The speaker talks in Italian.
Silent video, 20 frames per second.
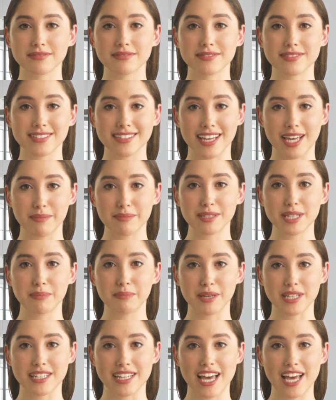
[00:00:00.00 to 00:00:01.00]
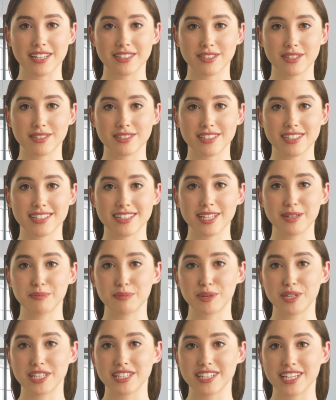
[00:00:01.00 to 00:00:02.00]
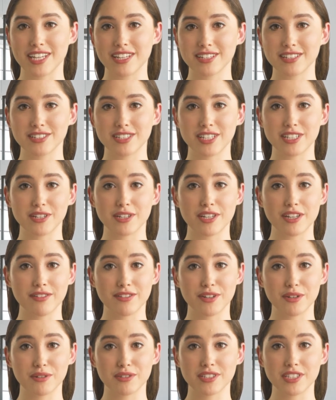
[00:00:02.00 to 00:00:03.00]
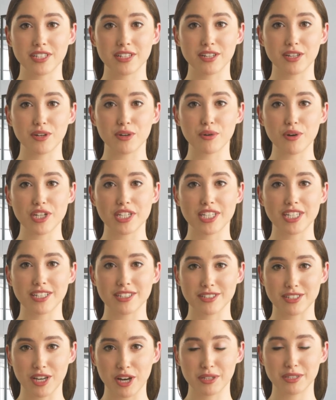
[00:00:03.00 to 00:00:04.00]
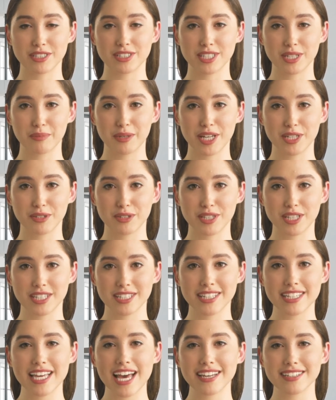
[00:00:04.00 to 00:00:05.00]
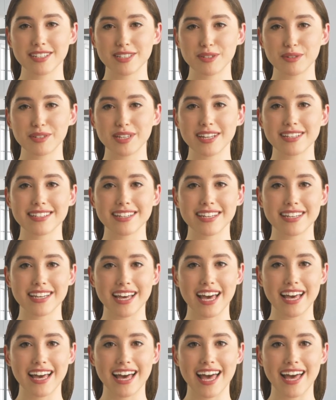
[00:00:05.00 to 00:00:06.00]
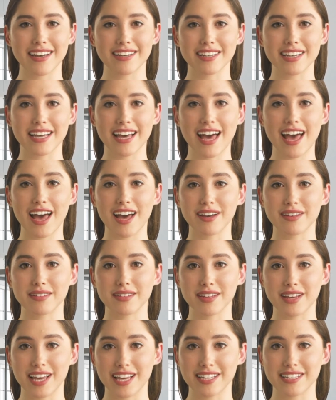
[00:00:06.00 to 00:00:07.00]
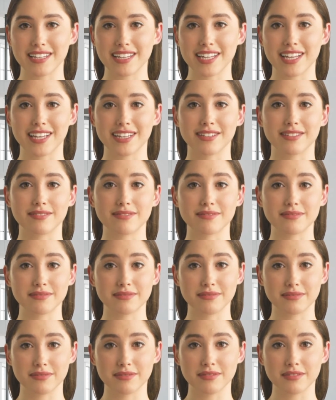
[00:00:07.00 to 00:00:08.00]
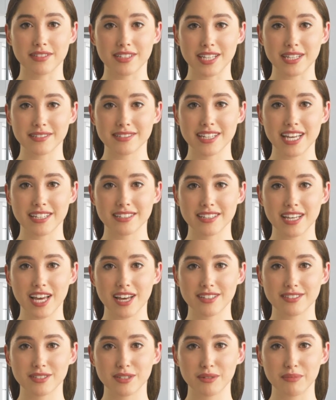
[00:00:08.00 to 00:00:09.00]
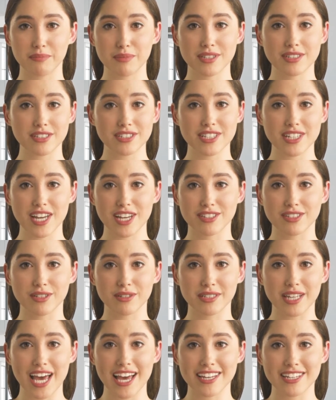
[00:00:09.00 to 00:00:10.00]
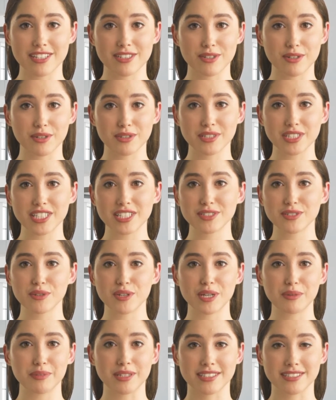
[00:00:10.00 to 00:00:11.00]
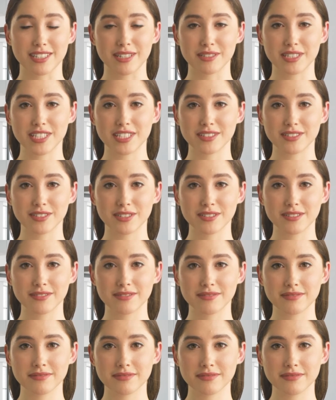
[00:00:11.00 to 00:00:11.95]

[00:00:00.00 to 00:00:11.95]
Sempre parlandosi simboli dei riciclo rifiuti, quelli elettronici vengono indicati con la sigla RAEE. In tal caso bisognerà cercare il contenitore prestabilito.